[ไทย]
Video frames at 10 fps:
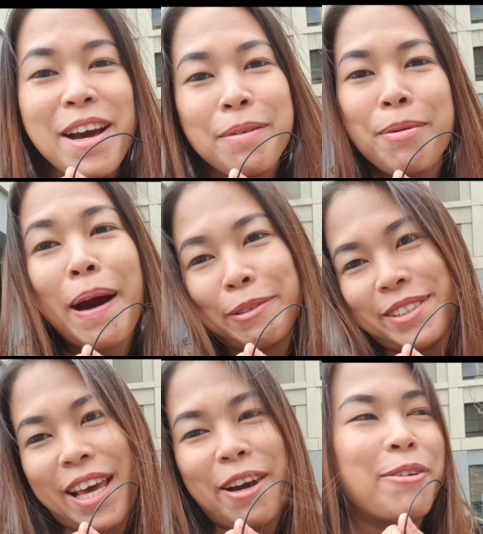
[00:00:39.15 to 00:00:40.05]
ผู้บ่าวเซ
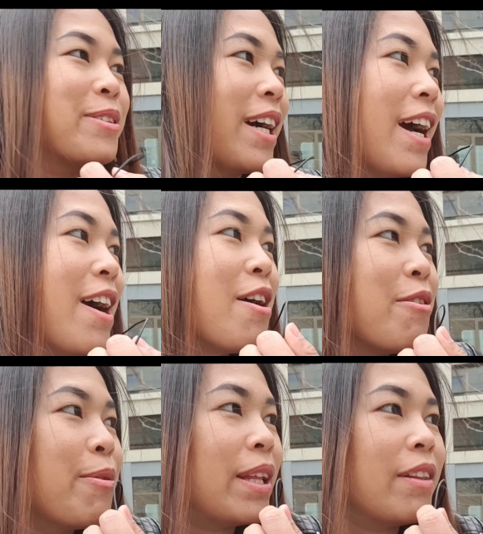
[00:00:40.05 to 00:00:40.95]
ลนะคะ
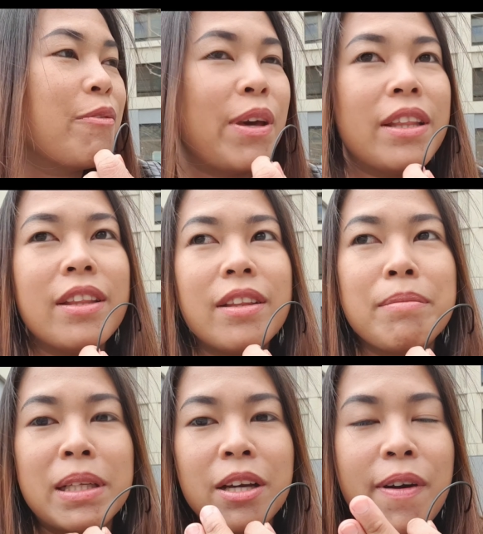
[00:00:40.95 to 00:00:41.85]
เว้นเว้นเห
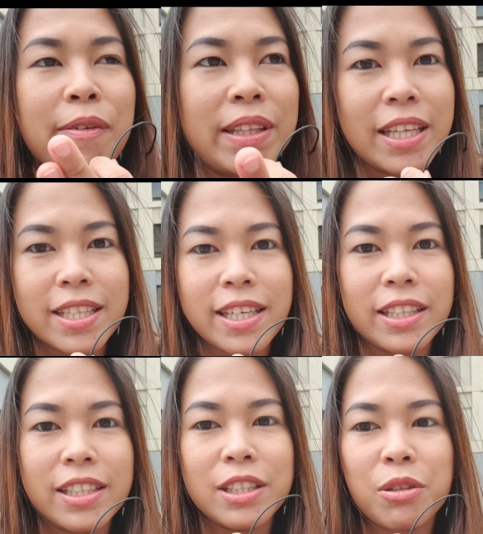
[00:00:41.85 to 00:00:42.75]
มือนกับว่าวันนี้ที่ฉัน
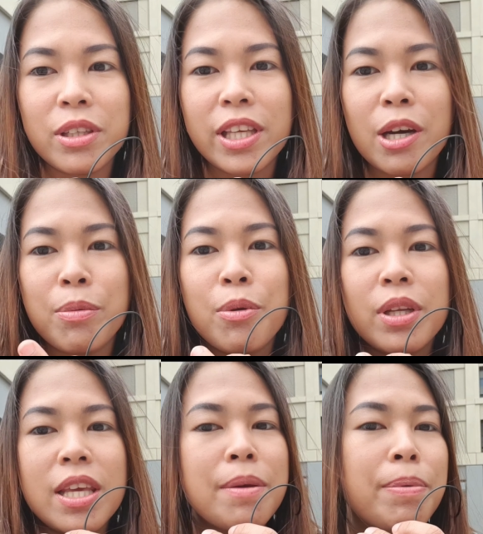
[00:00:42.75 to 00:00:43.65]
ยืนคนเดียวพรุ่ง
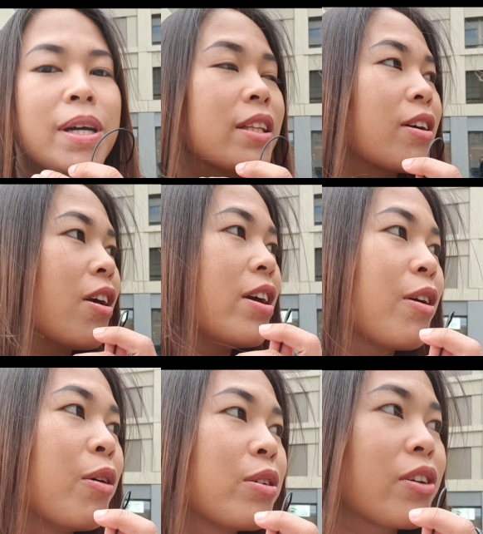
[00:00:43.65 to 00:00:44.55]
นี้เพื่อนอีก
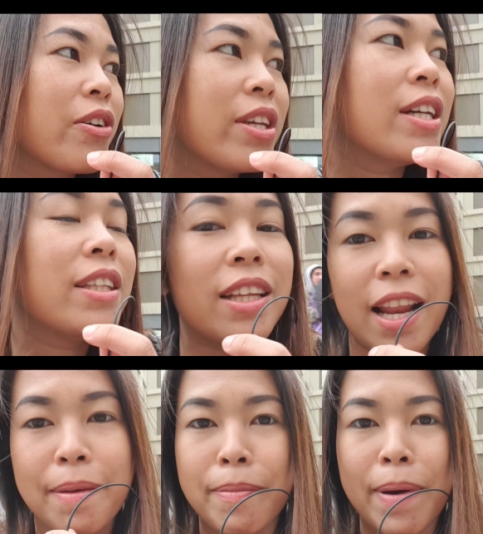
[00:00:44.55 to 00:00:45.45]
คนก็ยืนอะไร
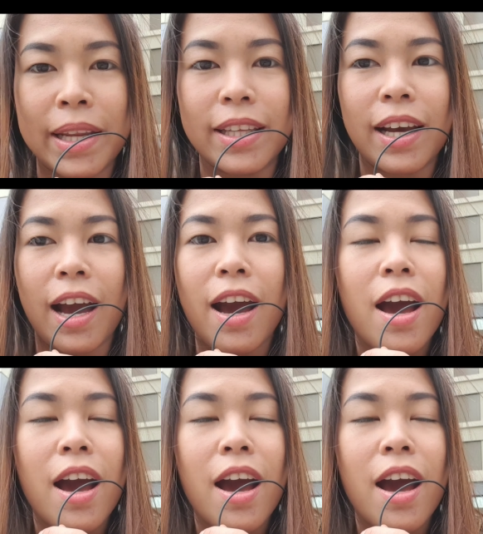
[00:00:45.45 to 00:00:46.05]
ประมาณนี้นะคะ